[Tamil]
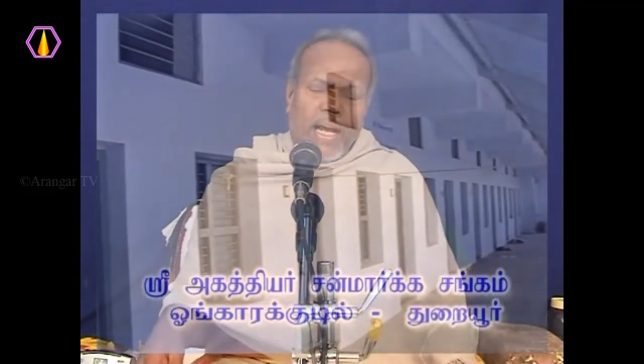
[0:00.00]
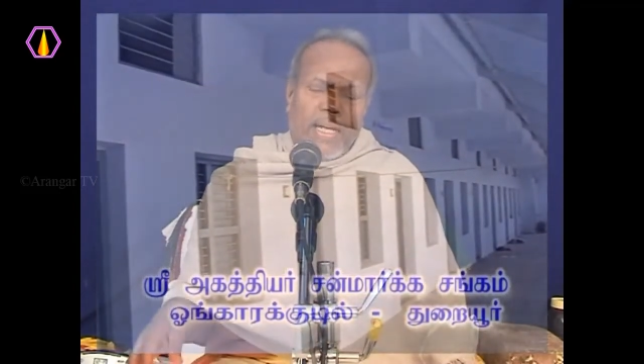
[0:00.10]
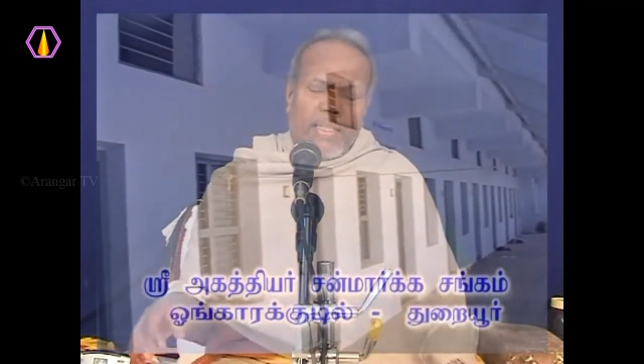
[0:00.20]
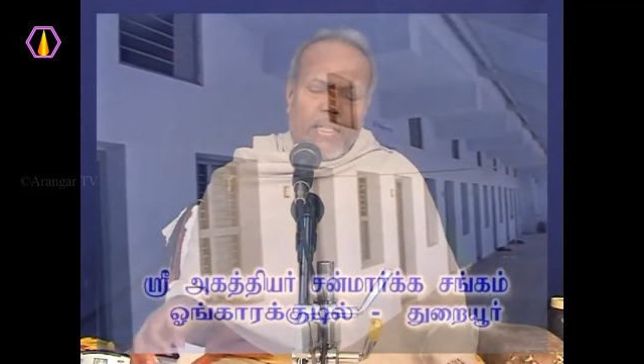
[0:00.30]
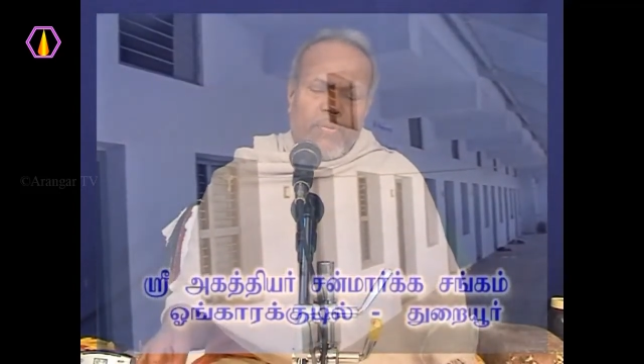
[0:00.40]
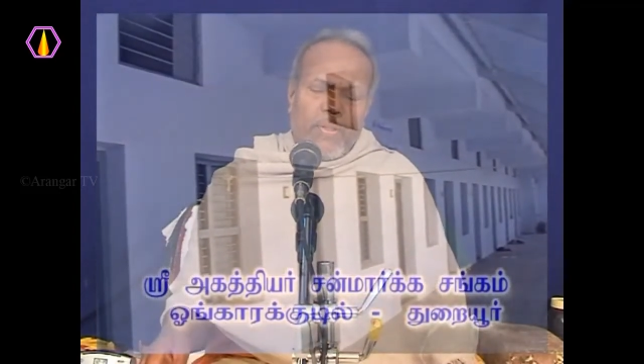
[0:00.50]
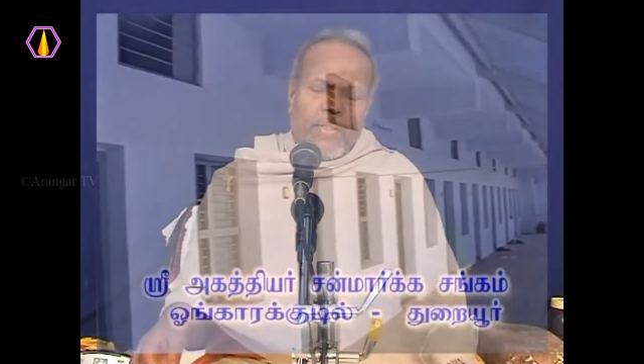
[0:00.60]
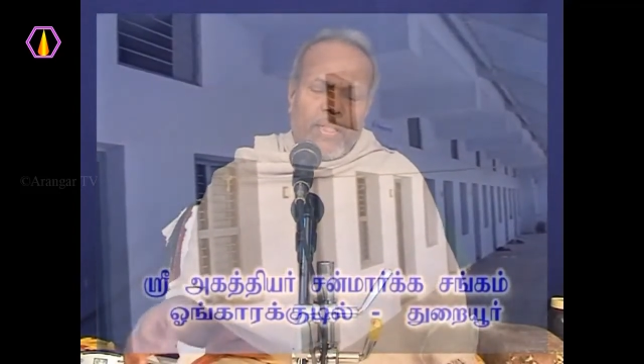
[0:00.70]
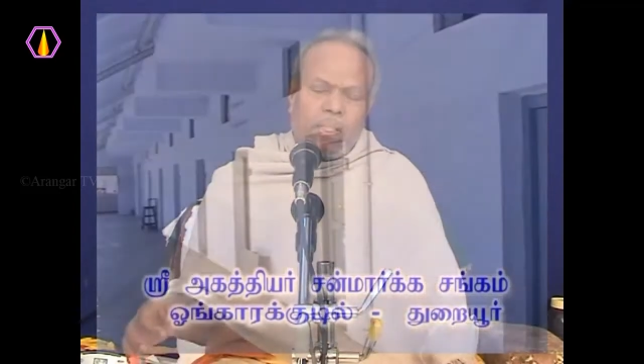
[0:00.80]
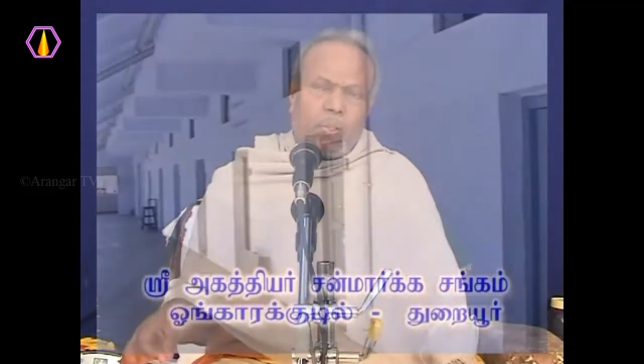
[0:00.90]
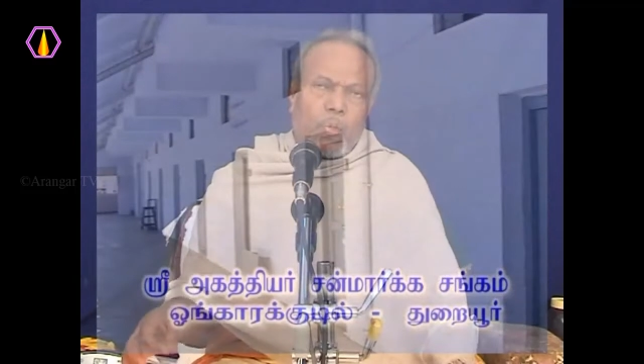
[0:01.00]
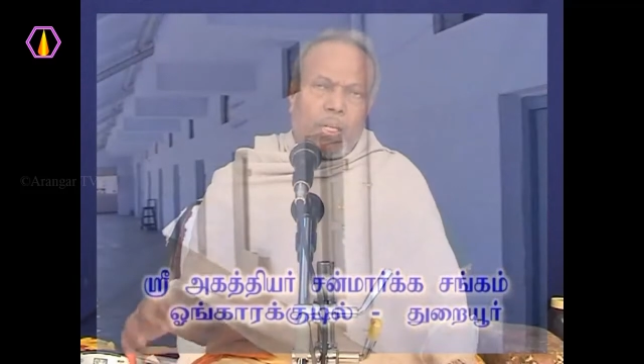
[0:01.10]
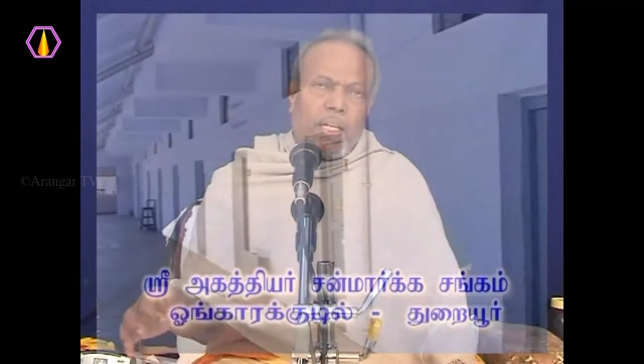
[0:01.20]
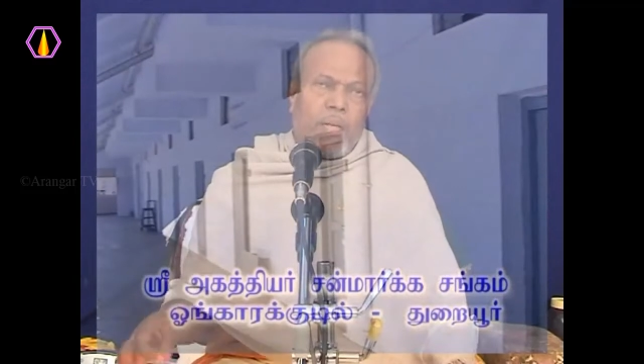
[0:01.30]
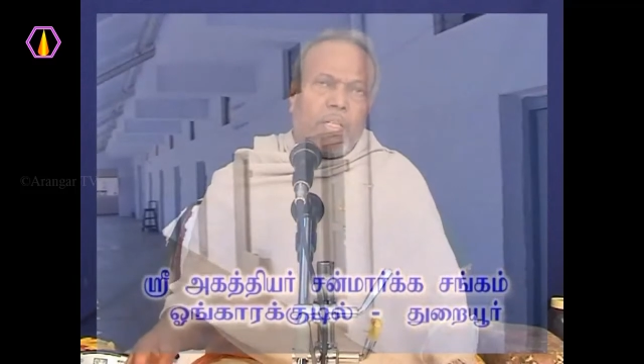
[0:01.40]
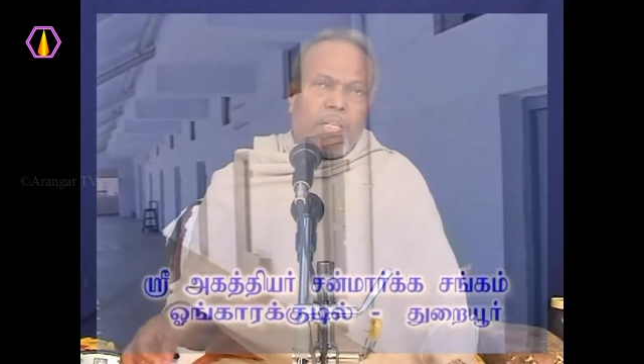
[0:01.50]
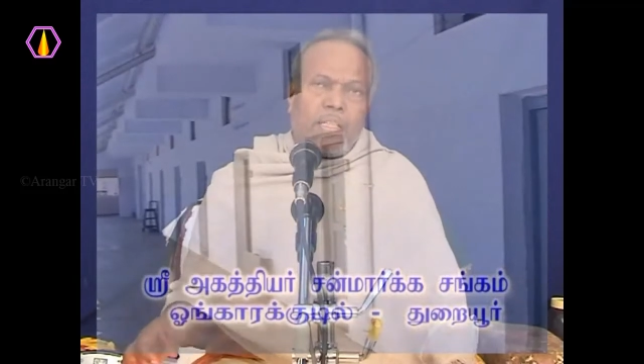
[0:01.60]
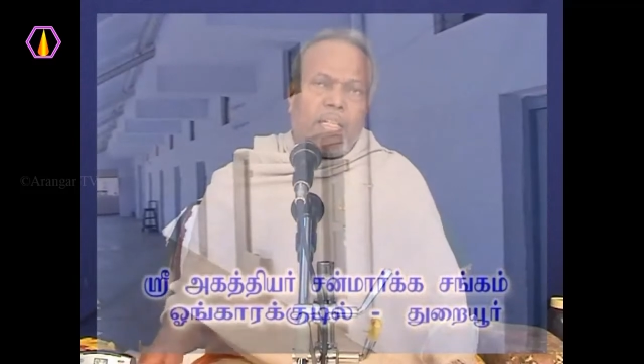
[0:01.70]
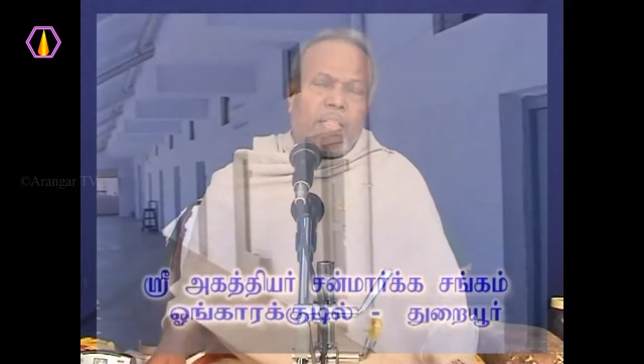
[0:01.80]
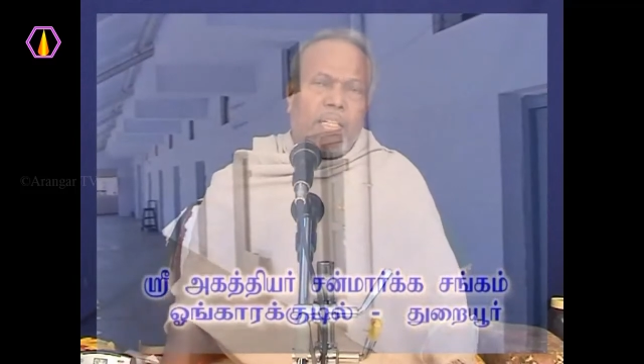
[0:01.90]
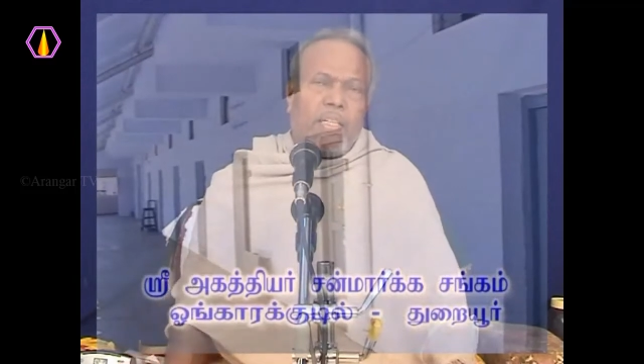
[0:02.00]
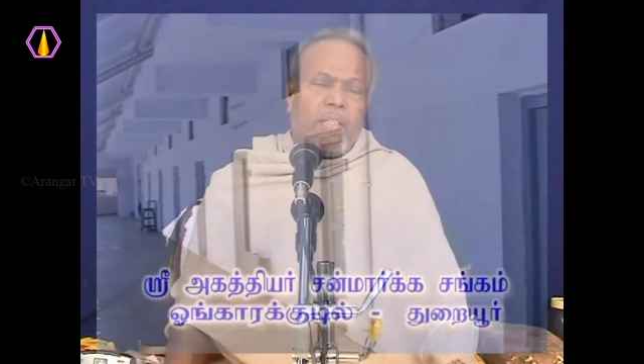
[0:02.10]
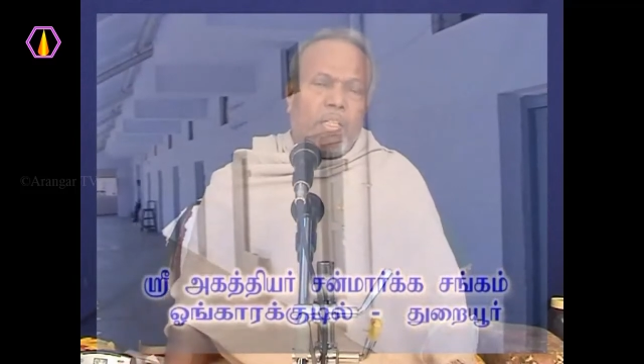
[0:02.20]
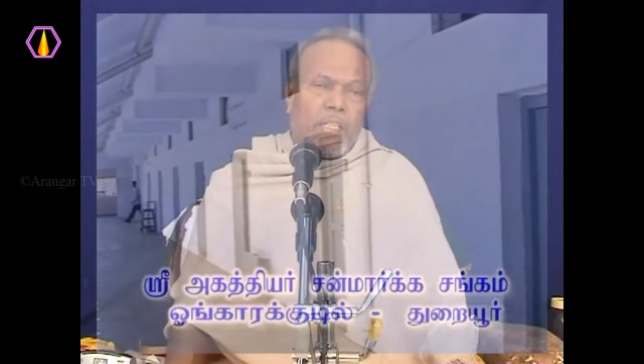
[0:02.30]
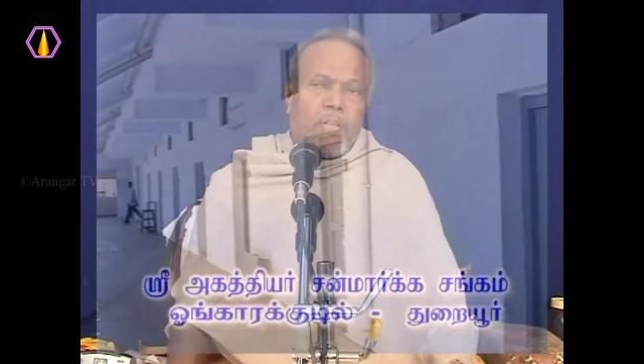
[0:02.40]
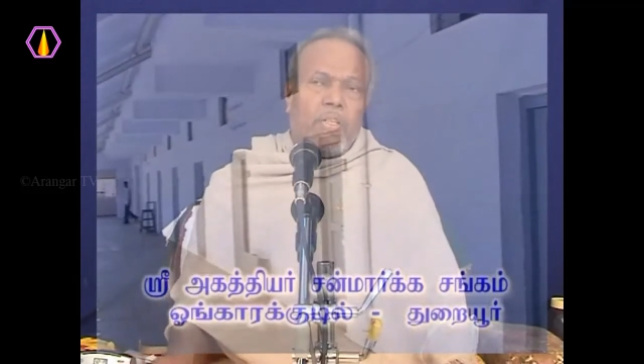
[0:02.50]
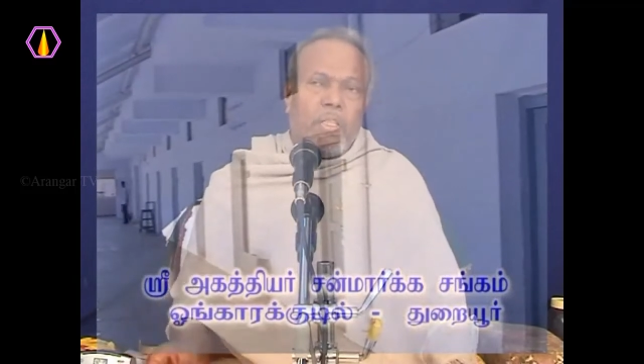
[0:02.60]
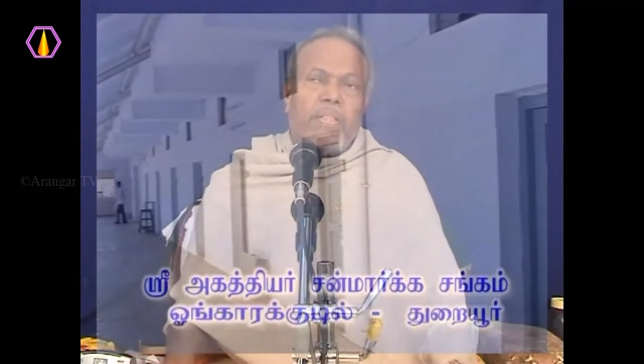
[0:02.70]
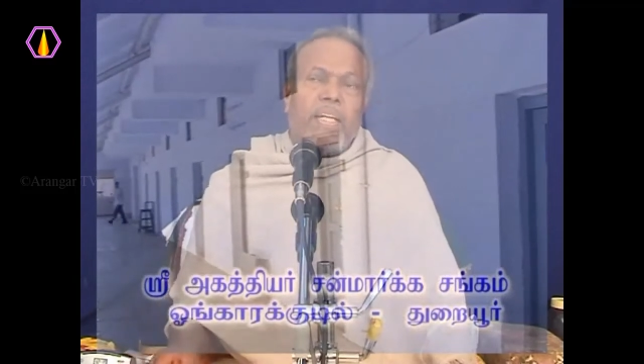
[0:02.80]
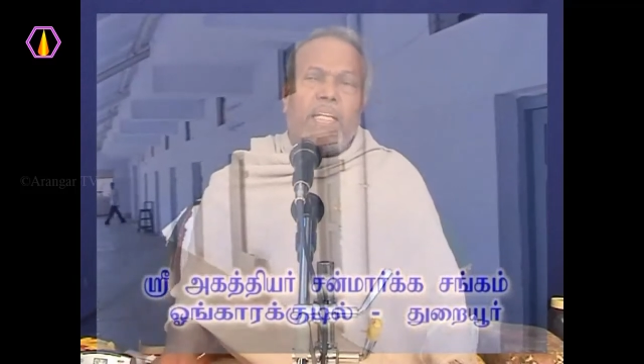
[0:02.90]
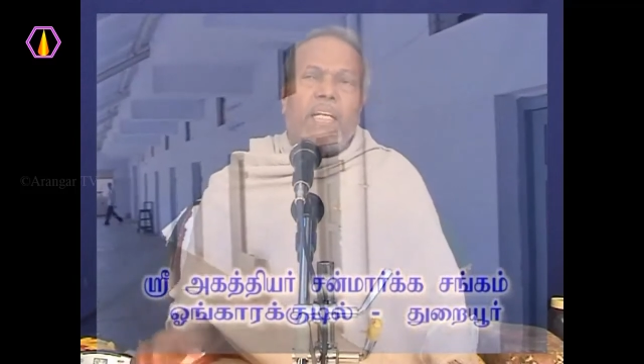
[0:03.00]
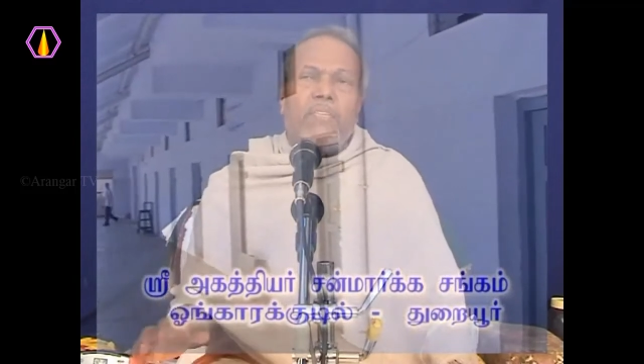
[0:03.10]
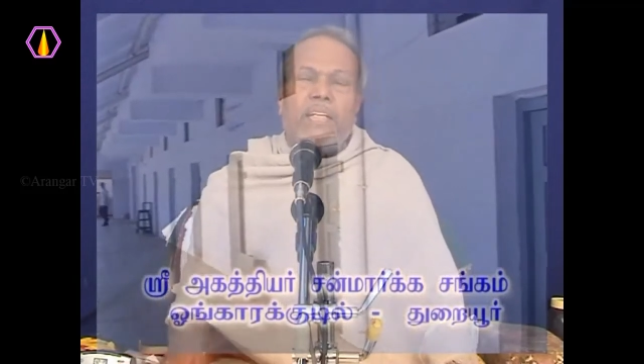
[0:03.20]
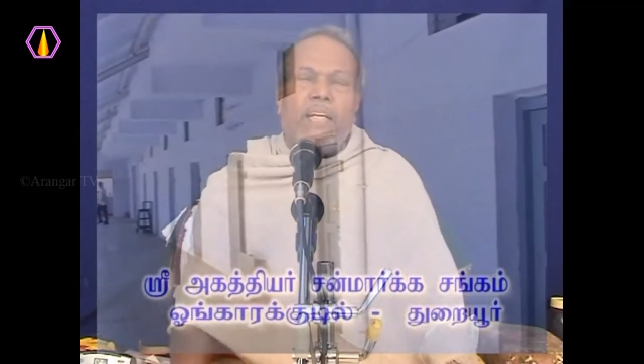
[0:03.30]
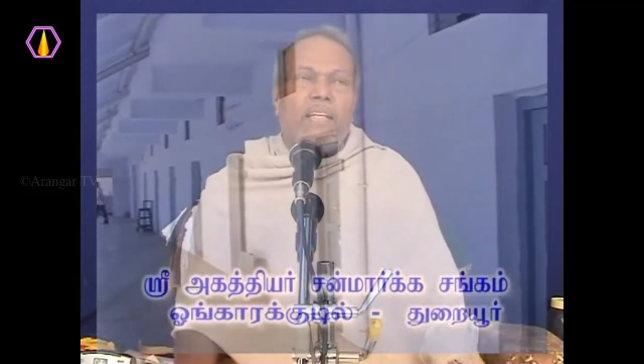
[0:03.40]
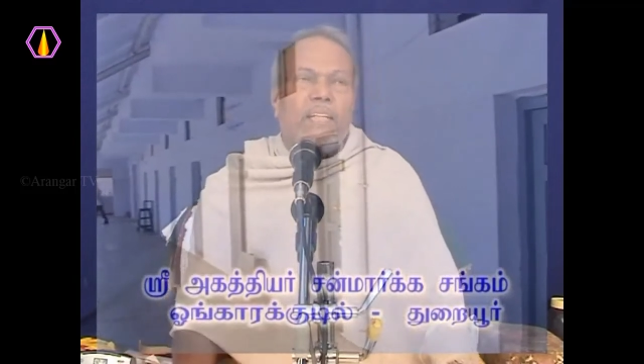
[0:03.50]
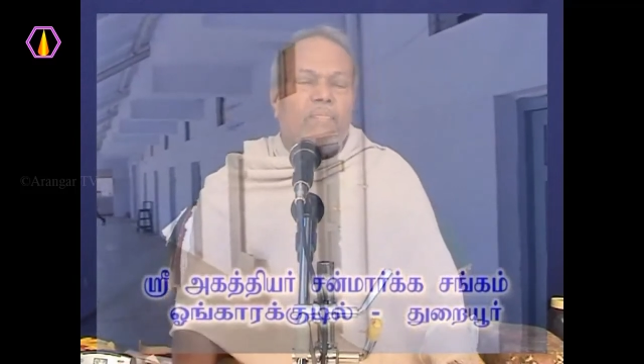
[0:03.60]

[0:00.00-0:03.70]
அத்தனை பேரும் எந்த குறையில்லாமல் இருக்க இருக்க வேண்டும் நினைக்கிறவன் நான்